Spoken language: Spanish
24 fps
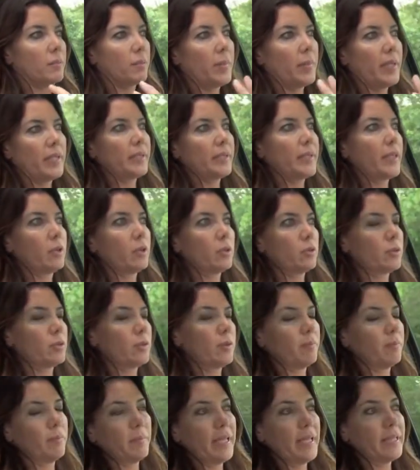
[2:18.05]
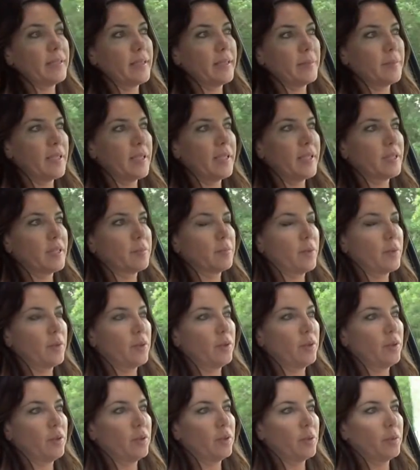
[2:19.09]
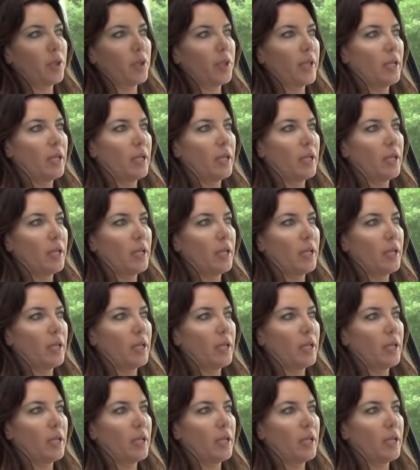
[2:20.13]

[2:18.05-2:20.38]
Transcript: 20, con, 20 millas por, por,